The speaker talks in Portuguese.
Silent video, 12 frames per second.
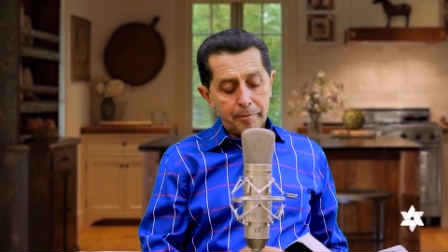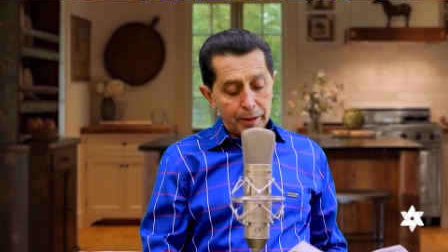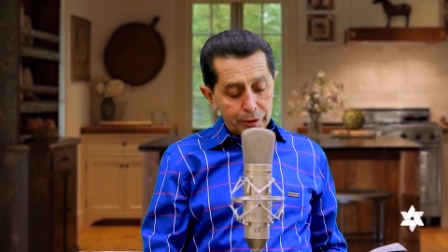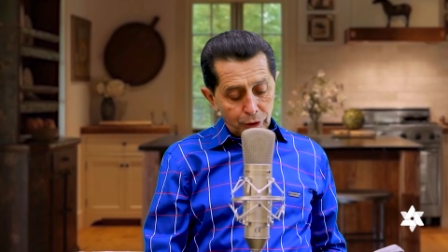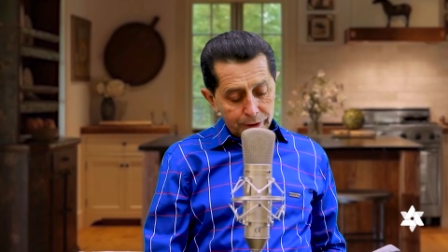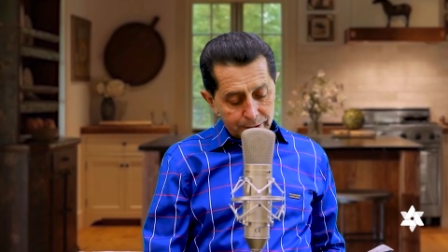
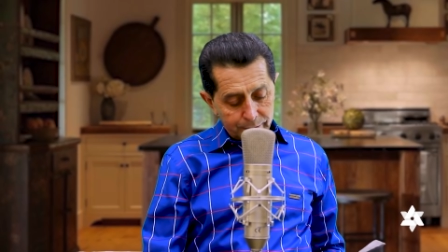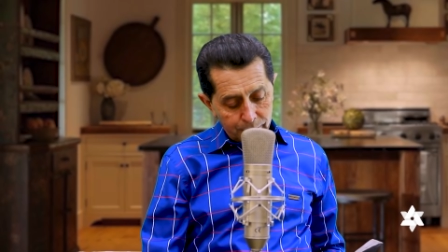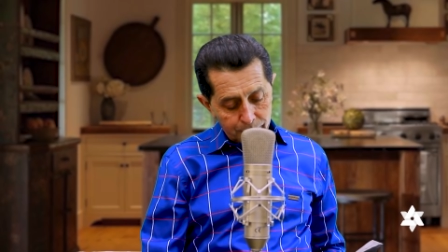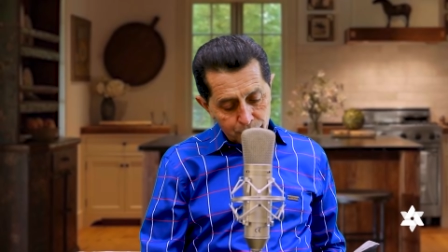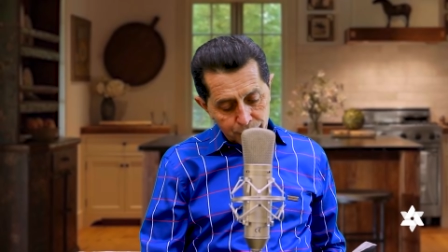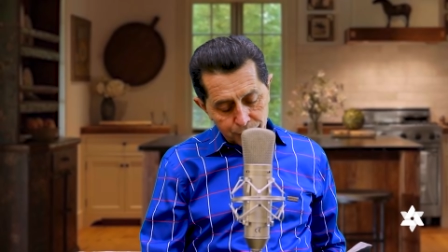Mas nós
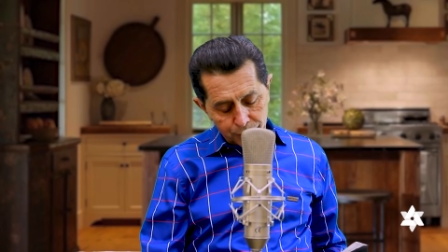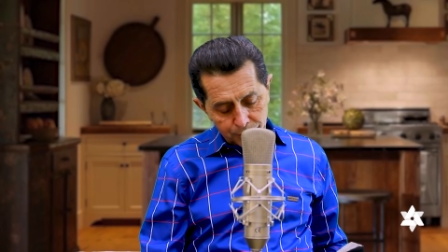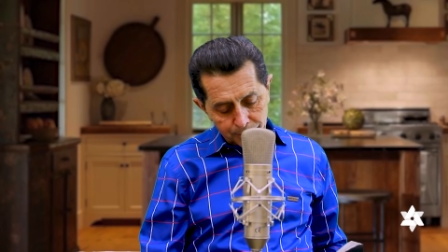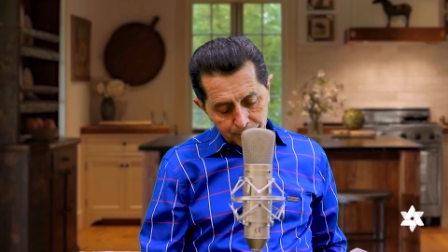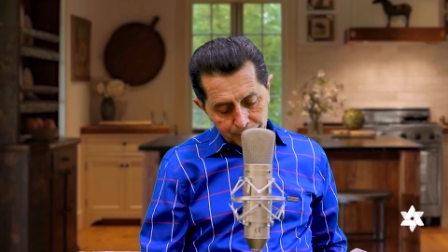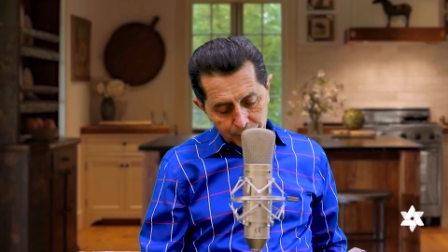
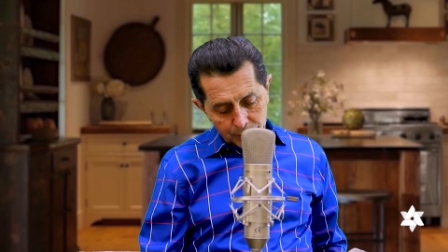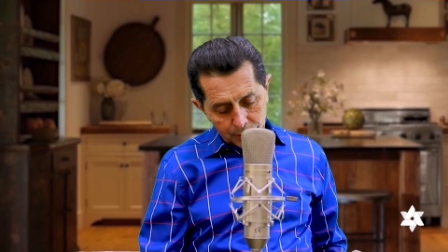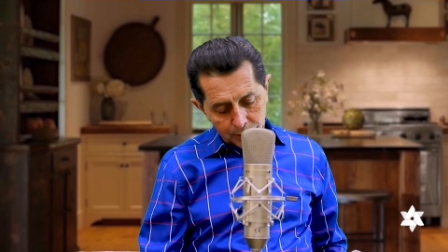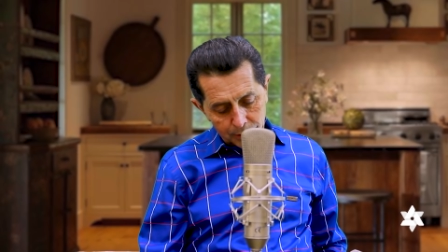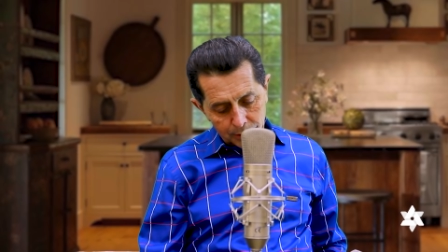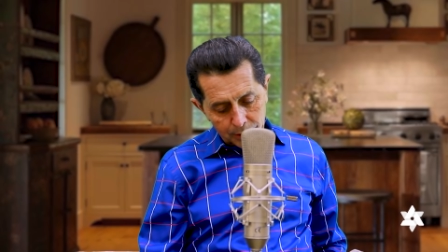temos
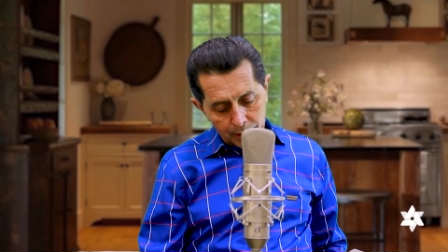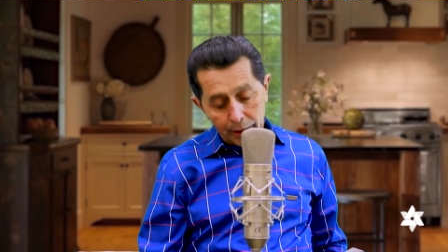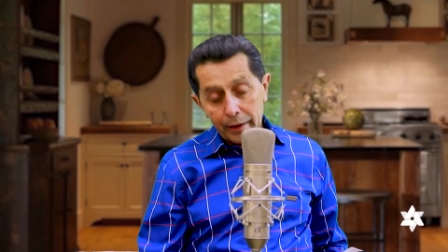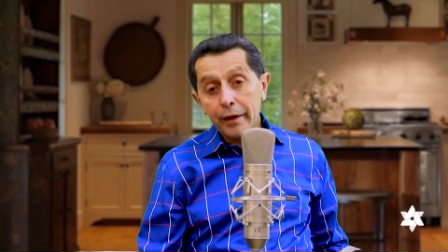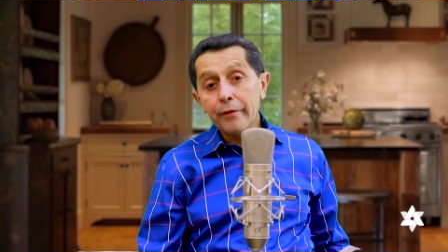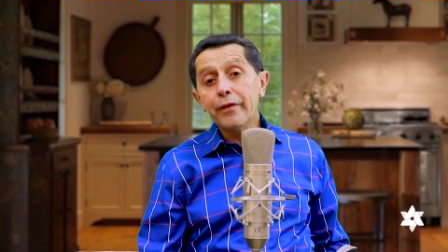a
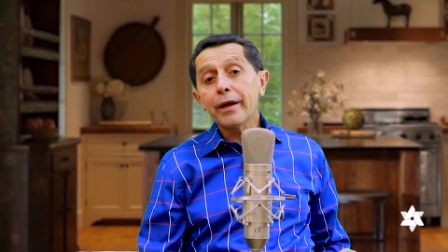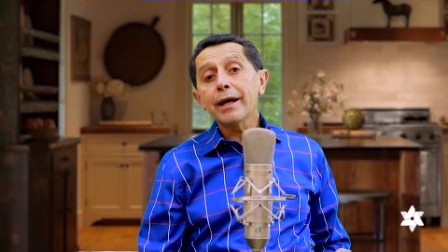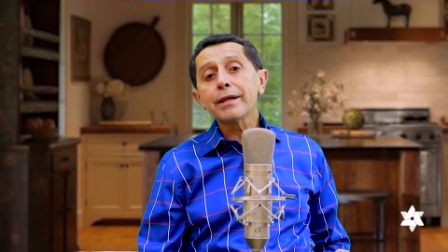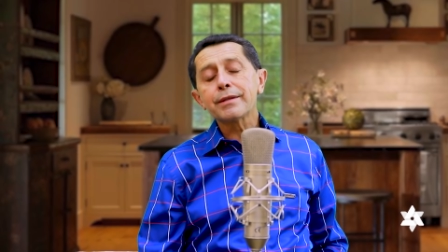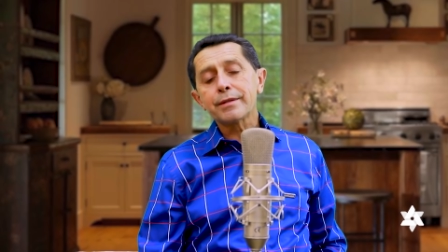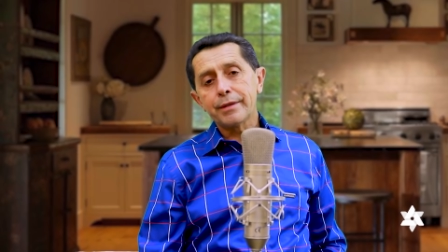
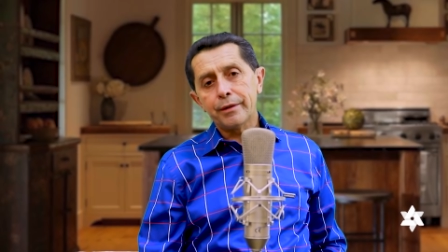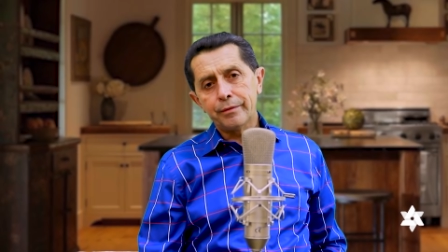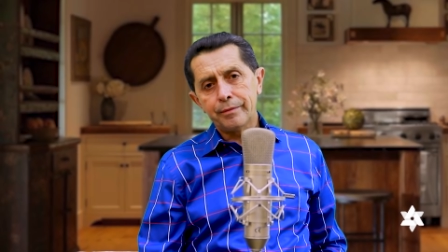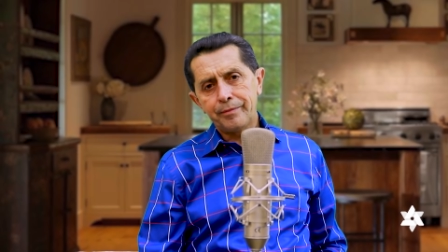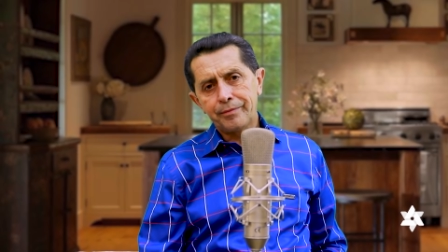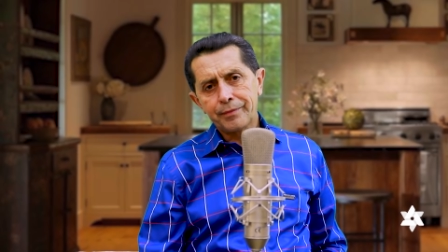
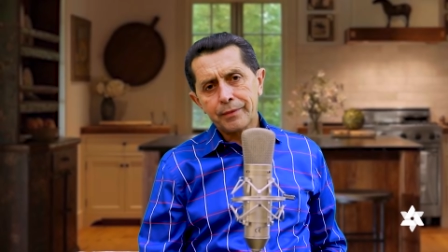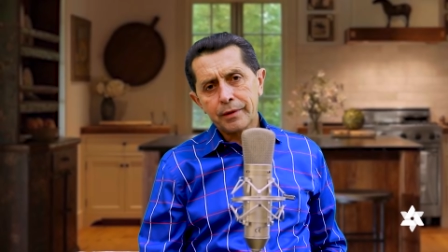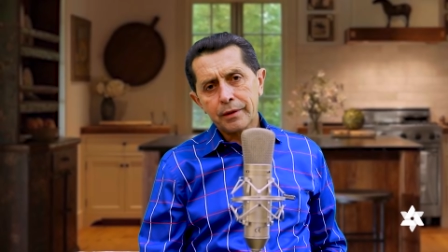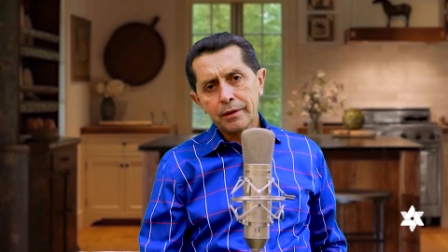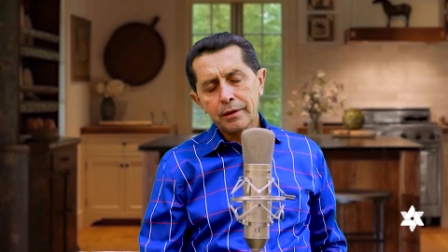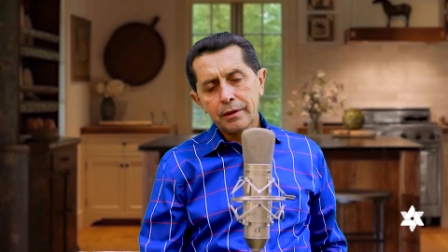revelação
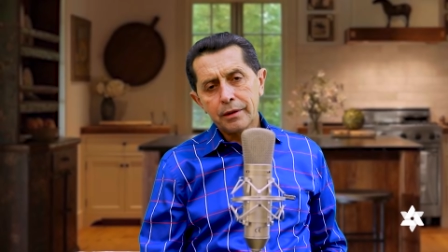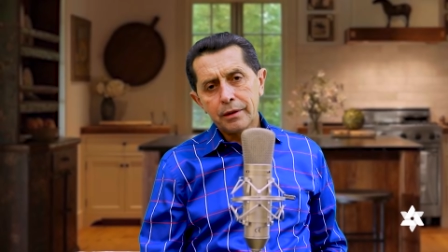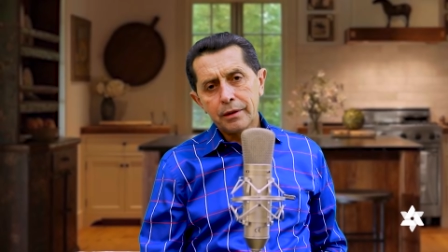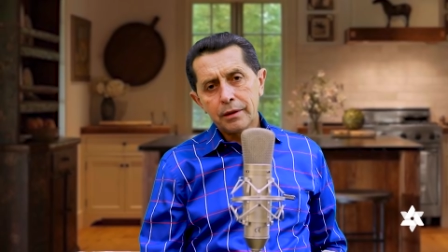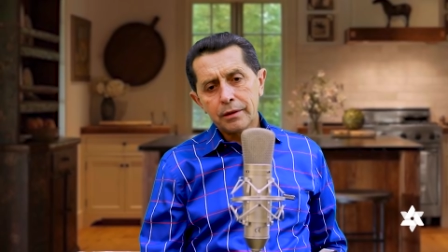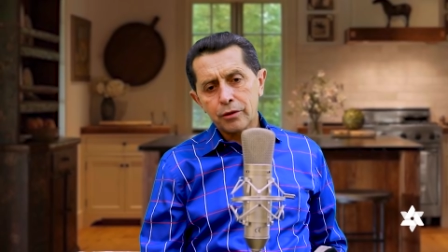
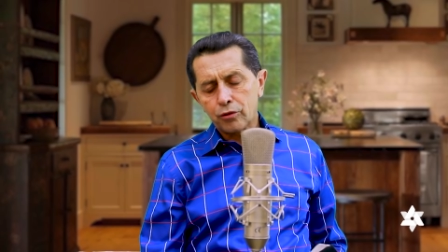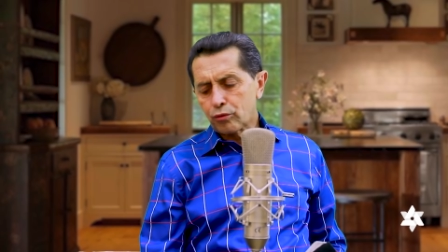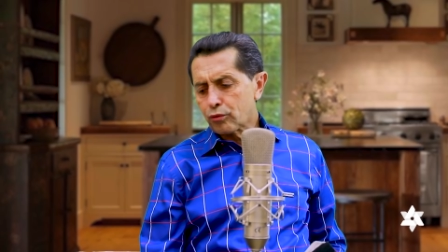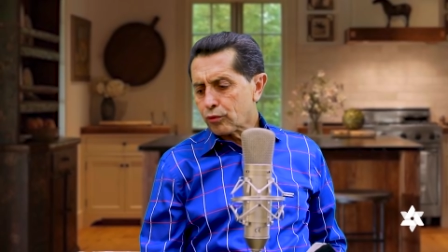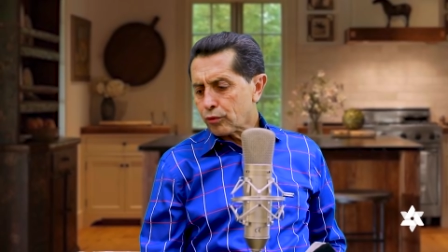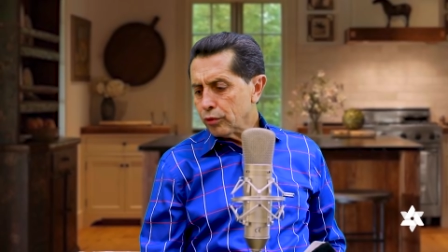de
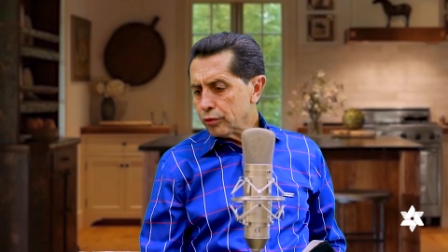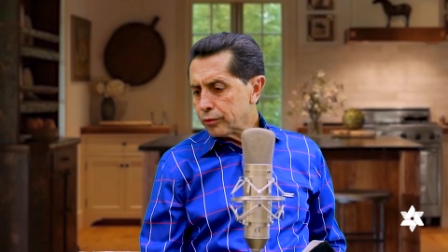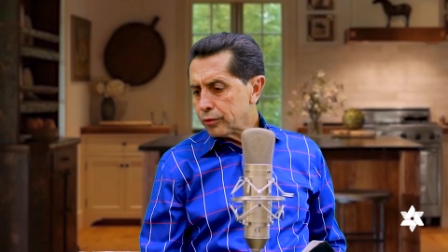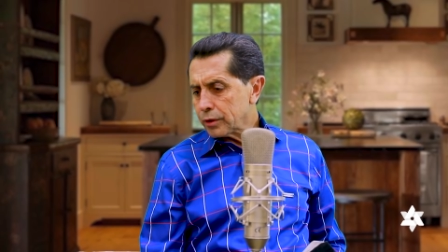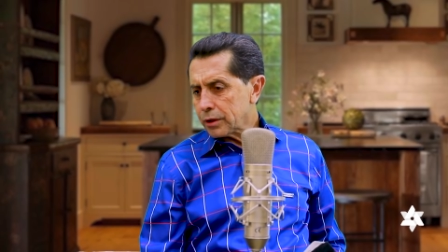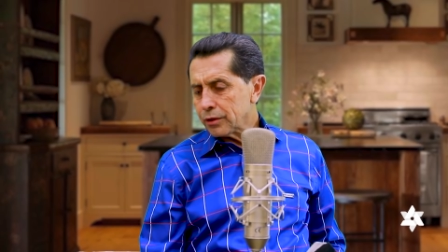
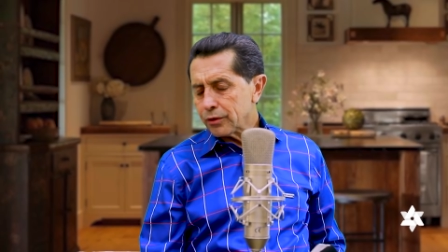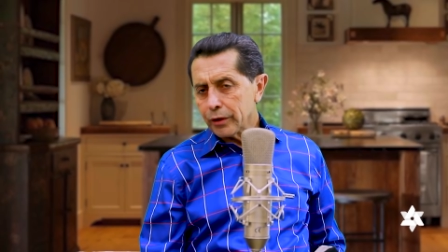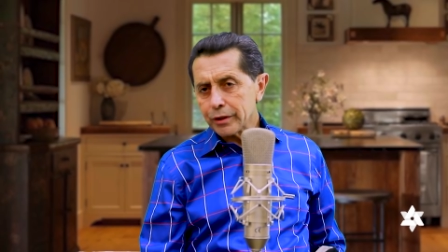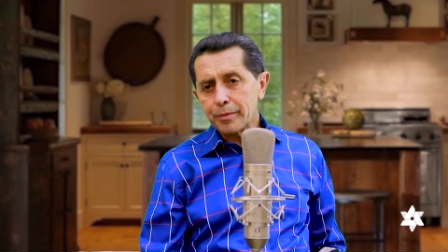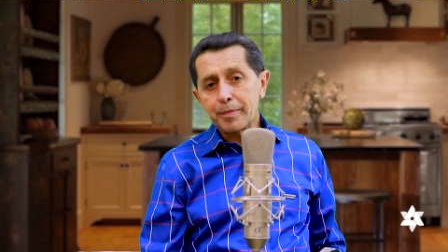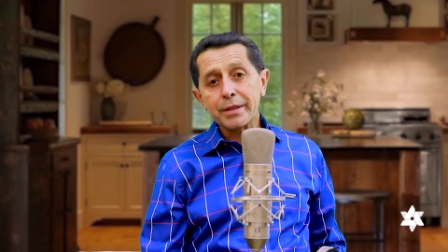tudo que
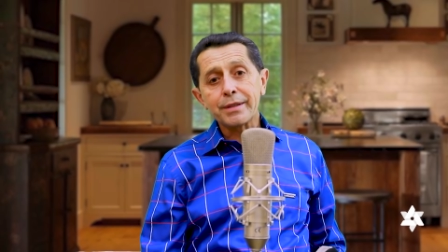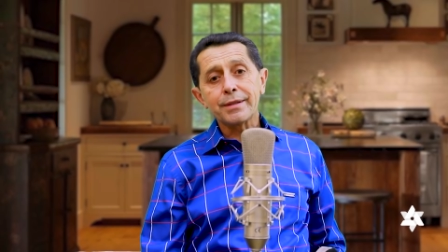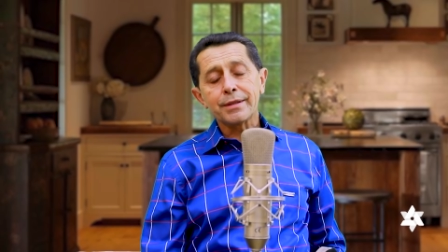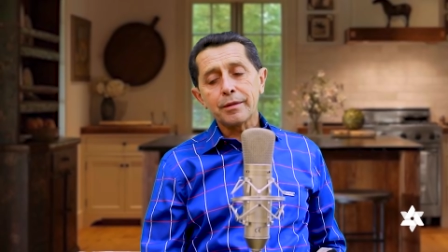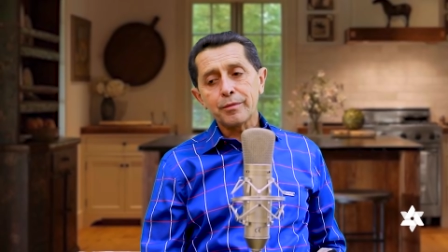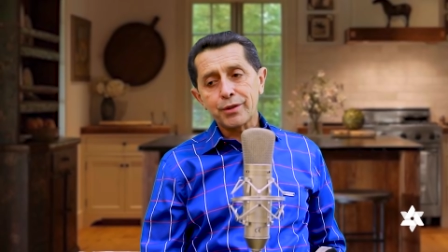nós
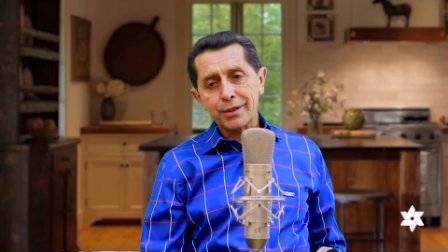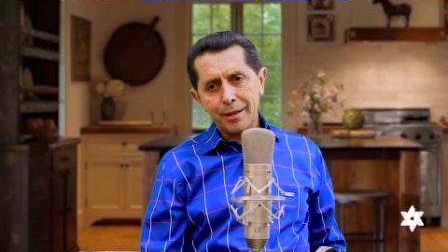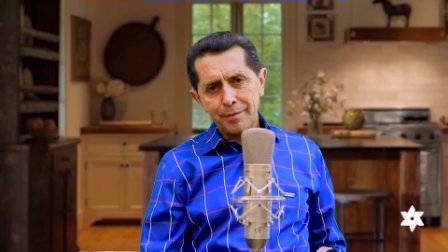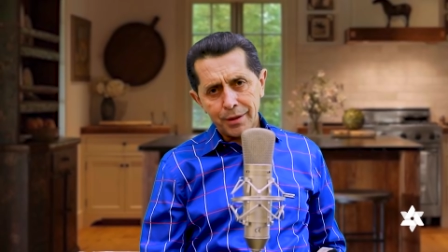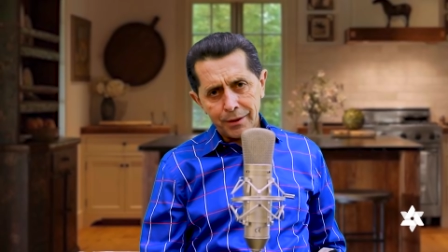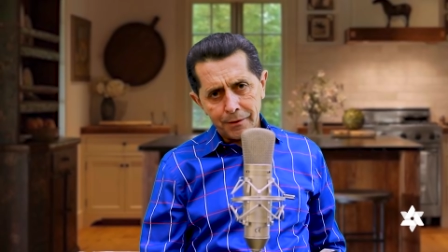precisamos
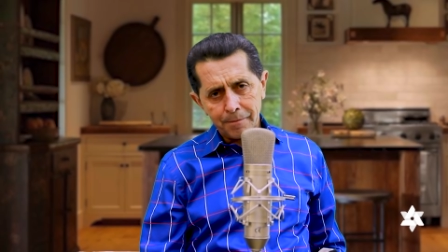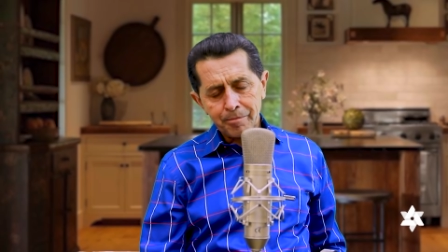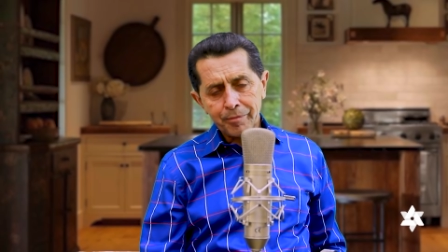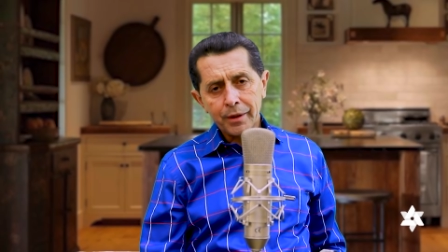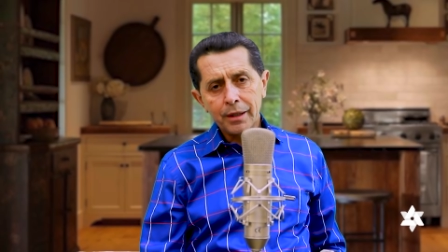saber